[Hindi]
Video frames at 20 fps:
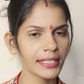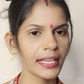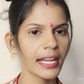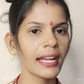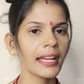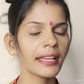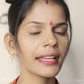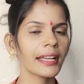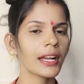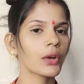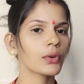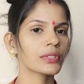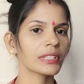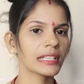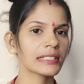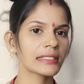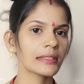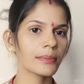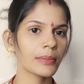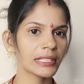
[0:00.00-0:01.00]
क्या है और
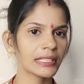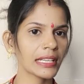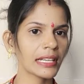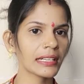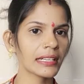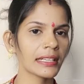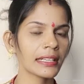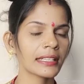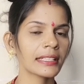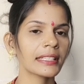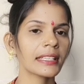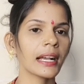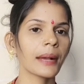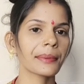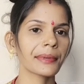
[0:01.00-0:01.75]
कैसे पता करें कि